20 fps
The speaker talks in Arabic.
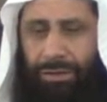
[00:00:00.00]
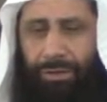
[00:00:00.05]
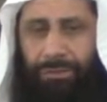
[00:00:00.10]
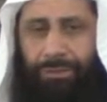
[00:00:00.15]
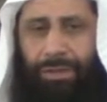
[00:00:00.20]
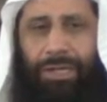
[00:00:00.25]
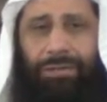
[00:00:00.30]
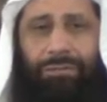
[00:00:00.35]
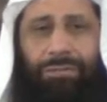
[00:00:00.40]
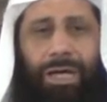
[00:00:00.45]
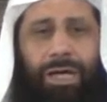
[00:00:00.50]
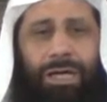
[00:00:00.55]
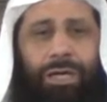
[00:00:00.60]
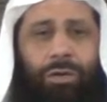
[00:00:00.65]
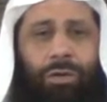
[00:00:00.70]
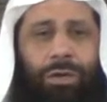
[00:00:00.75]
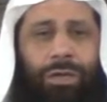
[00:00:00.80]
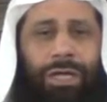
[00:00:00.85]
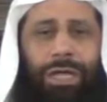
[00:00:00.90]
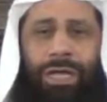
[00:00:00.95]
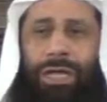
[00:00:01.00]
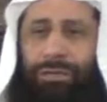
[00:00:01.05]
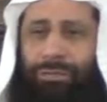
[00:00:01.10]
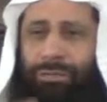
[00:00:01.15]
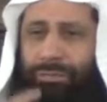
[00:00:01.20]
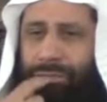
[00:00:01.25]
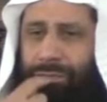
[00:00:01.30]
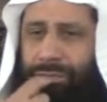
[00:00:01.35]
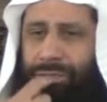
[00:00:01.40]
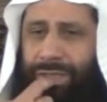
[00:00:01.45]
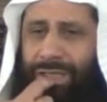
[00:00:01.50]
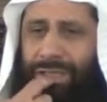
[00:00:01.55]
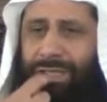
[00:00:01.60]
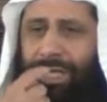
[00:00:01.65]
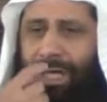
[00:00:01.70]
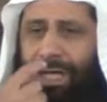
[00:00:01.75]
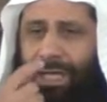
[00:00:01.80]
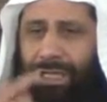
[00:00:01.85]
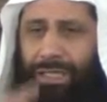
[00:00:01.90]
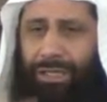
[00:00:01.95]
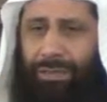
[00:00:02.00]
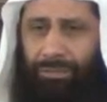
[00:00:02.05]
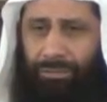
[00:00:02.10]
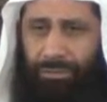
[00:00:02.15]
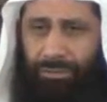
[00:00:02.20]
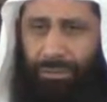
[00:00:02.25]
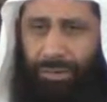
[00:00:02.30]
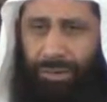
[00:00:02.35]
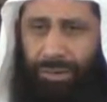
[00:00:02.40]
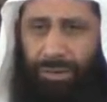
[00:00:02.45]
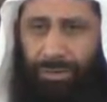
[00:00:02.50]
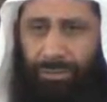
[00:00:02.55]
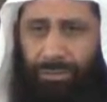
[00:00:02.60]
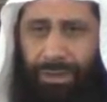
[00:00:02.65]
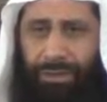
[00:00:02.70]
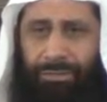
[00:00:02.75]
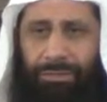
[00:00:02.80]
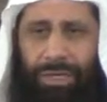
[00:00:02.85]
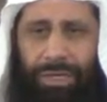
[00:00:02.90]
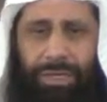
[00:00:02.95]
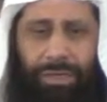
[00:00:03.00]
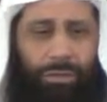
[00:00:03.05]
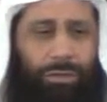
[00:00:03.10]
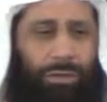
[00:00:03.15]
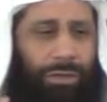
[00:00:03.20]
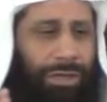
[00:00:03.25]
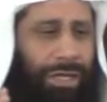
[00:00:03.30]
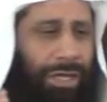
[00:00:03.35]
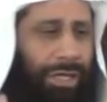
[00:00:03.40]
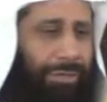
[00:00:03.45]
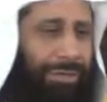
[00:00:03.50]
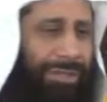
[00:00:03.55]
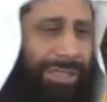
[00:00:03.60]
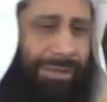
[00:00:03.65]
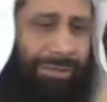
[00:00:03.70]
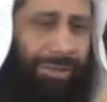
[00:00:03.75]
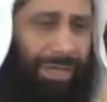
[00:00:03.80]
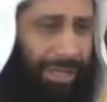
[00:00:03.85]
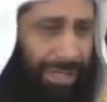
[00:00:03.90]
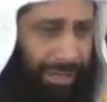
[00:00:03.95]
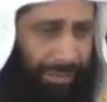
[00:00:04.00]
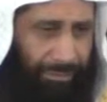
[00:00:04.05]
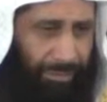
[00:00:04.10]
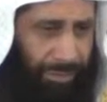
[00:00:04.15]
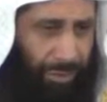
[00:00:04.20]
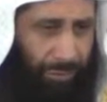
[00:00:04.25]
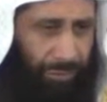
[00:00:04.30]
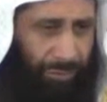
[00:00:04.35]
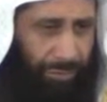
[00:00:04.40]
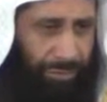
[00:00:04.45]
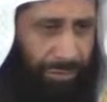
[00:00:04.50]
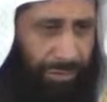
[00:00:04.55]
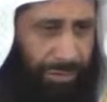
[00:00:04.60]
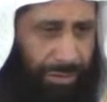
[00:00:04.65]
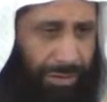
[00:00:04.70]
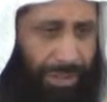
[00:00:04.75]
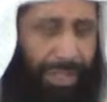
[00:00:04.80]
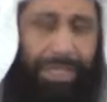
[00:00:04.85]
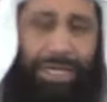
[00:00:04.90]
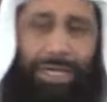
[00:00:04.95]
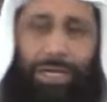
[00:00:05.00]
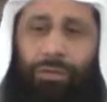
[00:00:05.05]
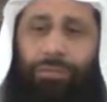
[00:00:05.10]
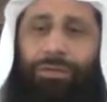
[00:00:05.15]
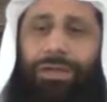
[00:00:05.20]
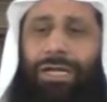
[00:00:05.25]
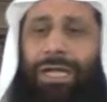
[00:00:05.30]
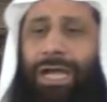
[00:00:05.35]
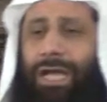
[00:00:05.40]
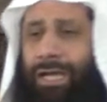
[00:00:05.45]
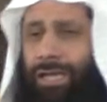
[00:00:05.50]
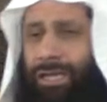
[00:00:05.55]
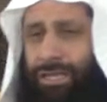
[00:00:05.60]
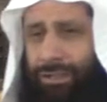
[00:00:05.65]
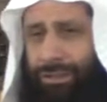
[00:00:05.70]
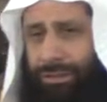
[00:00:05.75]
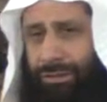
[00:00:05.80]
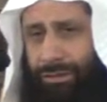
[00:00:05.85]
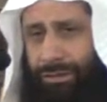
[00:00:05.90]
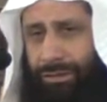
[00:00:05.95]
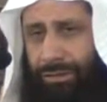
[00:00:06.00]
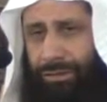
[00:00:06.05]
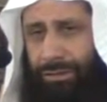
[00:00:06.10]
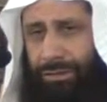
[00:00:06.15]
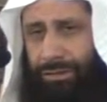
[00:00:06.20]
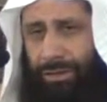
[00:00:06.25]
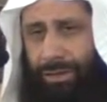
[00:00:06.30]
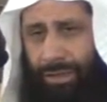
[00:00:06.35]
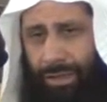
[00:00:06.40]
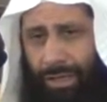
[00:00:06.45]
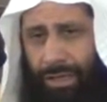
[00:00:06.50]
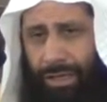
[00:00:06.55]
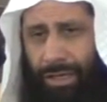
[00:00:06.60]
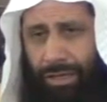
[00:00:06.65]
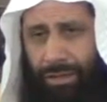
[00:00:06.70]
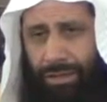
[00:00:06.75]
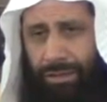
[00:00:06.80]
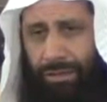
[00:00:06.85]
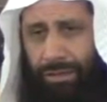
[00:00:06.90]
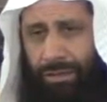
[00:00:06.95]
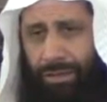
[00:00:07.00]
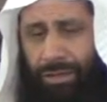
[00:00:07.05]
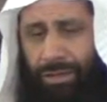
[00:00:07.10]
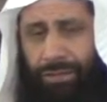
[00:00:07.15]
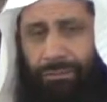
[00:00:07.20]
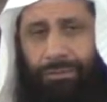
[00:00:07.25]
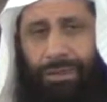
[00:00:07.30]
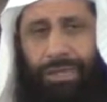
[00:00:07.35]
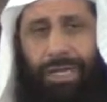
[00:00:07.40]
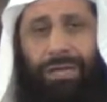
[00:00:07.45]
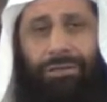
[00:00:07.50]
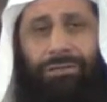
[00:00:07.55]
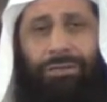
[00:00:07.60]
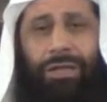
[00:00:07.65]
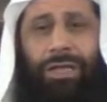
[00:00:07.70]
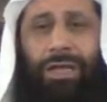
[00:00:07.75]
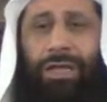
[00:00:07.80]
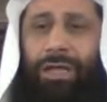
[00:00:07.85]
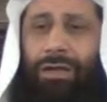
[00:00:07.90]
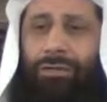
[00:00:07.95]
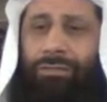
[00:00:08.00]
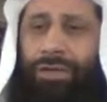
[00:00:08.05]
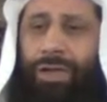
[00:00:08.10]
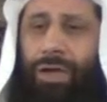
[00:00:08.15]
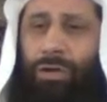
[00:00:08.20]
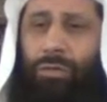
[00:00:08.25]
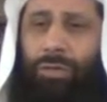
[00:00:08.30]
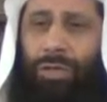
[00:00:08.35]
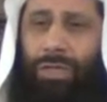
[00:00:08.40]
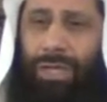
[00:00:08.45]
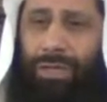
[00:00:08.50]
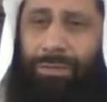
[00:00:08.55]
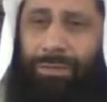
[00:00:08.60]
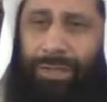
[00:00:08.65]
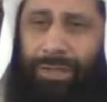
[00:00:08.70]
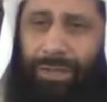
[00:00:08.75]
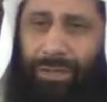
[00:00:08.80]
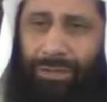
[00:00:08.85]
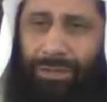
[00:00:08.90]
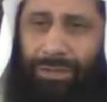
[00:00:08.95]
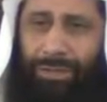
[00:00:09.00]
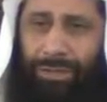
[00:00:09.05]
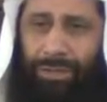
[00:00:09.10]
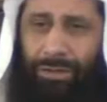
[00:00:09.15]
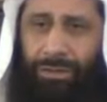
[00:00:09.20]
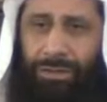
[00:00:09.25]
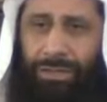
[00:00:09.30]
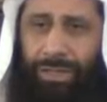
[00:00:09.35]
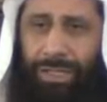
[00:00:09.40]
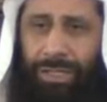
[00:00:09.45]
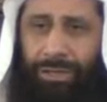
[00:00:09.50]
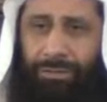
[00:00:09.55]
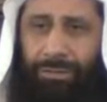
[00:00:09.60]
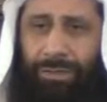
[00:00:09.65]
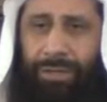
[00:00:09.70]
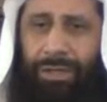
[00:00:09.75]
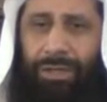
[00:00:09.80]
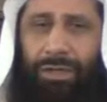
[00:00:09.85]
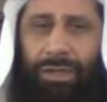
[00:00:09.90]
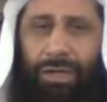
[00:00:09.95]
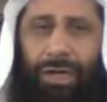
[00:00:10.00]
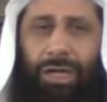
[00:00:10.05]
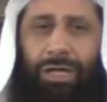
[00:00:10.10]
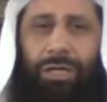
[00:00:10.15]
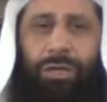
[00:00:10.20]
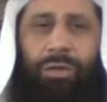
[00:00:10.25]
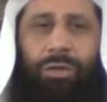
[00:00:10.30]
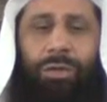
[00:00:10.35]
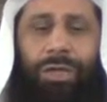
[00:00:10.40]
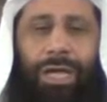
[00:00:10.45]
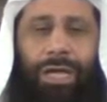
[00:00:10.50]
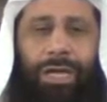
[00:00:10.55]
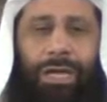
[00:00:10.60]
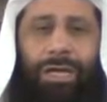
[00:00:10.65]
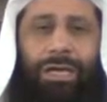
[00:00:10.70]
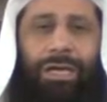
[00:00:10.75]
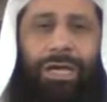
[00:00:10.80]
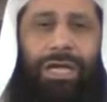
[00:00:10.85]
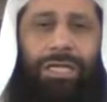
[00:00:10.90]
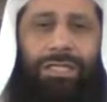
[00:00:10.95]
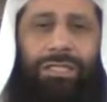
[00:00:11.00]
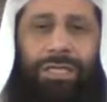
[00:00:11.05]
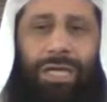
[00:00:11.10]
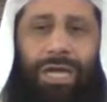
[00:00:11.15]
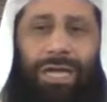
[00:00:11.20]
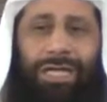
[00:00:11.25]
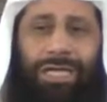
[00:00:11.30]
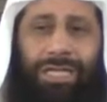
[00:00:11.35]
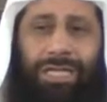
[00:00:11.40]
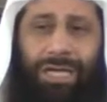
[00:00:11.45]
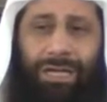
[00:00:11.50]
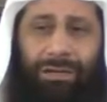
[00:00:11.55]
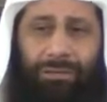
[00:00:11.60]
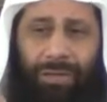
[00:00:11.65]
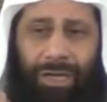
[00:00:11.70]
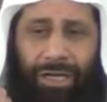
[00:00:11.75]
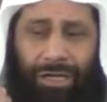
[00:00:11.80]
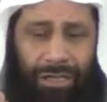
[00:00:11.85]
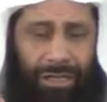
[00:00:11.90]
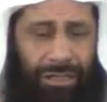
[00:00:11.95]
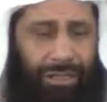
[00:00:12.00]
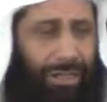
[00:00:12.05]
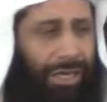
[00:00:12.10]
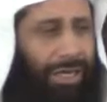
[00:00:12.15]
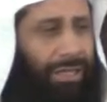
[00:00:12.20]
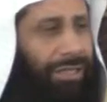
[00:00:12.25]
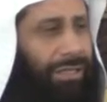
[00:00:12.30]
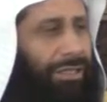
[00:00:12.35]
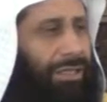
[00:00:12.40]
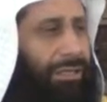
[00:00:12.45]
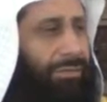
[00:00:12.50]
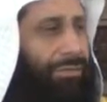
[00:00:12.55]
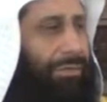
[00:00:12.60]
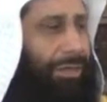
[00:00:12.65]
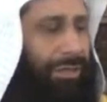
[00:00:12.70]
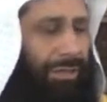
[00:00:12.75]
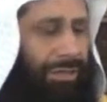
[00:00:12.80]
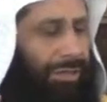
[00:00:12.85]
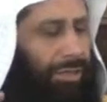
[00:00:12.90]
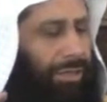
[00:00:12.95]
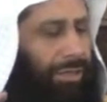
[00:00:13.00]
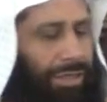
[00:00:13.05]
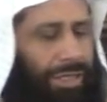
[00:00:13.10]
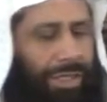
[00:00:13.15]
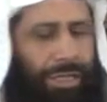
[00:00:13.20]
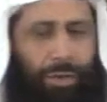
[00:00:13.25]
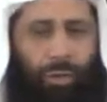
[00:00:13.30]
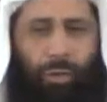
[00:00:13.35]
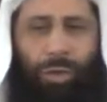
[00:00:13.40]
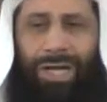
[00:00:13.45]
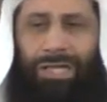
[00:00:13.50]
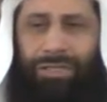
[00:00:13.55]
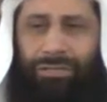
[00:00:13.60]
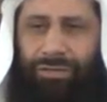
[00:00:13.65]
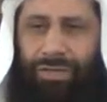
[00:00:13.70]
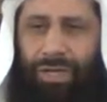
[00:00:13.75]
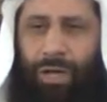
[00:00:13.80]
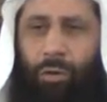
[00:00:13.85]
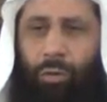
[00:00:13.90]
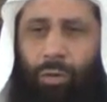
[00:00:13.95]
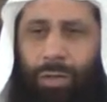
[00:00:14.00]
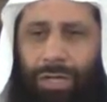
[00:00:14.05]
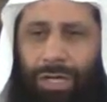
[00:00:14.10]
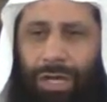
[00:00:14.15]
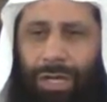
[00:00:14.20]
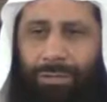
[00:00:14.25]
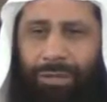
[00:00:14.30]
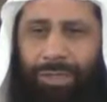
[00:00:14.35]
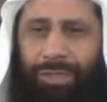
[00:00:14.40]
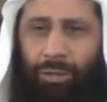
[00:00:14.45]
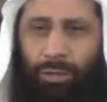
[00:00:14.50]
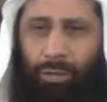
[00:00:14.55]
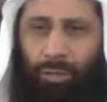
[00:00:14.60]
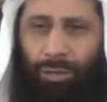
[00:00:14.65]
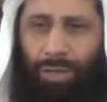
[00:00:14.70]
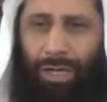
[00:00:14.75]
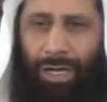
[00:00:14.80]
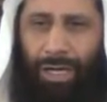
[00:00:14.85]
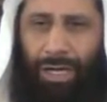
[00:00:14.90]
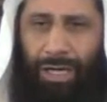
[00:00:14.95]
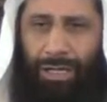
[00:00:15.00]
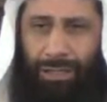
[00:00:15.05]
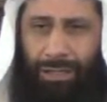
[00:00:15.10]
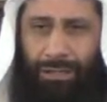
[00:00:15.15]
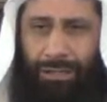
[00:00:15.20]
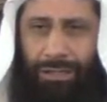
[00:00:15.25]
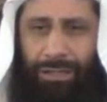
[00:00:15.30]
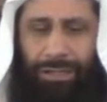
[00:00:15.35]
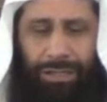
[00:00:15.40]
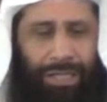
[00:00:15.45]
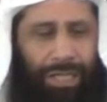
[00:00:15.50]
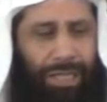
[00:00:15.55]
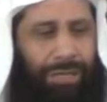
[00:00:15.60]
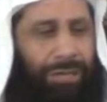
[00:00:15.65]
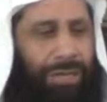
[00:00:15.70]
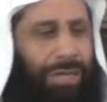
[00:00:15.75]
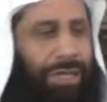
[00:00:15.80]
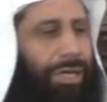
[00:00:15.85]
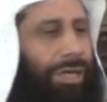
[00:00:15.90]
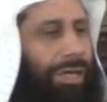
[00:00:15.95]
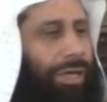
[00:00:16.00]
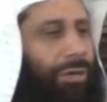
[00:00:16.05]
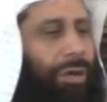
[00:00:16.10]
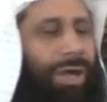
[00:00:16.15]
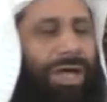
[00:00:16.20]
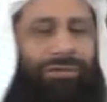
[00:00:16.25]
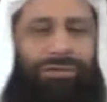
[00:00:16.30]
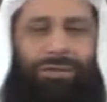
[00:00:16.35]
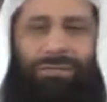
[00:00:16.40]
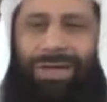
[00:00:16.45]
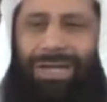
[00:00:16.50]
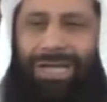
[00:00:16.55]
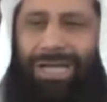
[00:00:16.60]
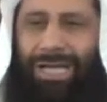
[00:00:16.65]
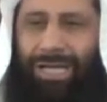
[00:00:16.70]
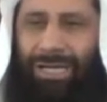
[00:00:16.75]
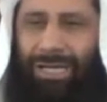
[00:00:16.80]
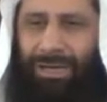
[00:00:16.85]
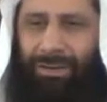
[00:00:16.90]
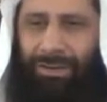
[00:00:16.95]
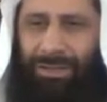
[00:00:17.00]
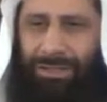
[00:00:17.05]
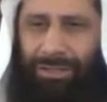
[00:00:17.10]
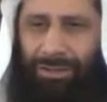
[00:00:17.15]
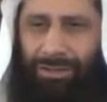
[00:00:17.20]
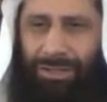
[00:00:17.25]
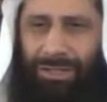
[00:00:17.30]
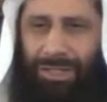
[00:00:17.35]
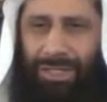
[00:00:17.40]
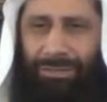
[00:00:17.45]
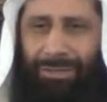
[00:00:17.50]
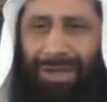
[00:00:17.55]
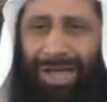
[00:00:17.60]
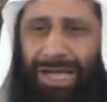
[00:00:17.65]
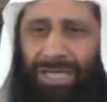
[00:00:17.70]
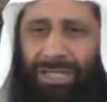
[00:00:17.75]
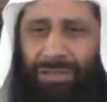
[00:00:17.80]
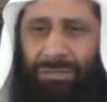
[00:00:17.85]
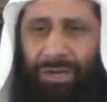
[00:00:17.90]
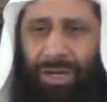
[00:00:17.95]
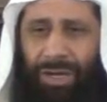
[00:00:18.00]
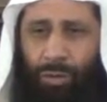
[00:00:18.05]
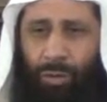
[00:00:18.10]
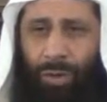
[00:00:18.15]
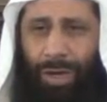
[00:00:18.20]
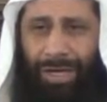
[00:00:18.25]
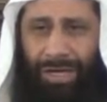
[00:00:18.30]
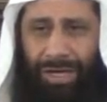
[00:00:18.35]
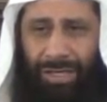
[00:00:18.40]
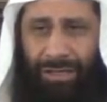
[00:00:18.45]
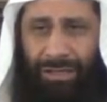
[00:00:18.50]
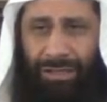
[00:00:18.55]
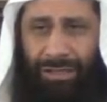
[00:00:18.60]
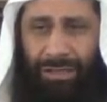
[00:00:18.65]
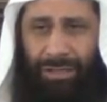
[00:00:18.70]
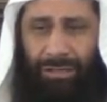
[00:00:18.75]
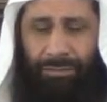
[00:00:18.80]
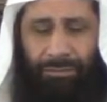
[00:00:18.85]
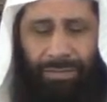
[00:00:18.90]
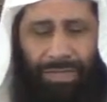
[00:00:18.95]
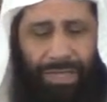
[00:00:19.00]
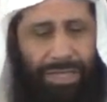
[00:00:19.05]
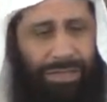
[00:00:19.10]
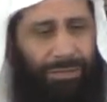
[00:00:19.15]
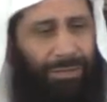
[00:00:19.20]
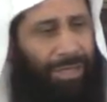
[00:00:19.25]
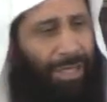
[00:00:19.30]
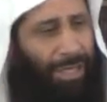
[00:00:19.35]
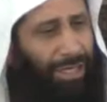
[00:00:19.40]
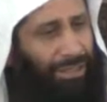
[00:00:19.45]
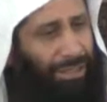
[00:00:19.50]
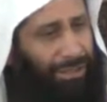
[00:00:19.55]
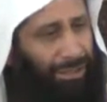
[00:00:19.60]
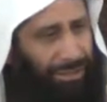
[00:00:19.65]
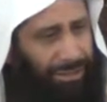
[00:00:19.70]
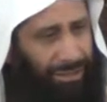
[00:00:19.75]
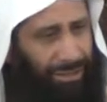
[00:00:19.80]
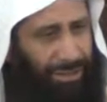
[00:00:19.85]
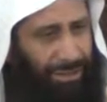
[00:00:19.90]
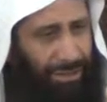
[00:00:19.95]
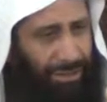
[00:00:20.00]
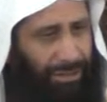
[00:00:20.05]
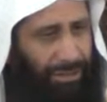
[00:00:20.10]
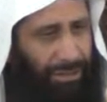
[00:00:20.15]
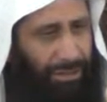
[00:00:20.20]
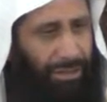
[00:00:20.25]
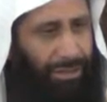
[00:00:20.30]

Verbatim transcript: فإما أن يكون ظهر بالتعليم وإما أن يكون ظهر بسماعهم منهم لكنه في النهاية إيش ظهر فكيف ظهر في أول أمر النبي صلى الله عليه وسلم حيث كان الناس قليلا ما يعني عادة في الرواة في أول الأمر يكونون أقل يعني مثلا رواية في مكة عن النبي صلى الله عليه وسلم حجم الرواية بالنسبة لعدد السنين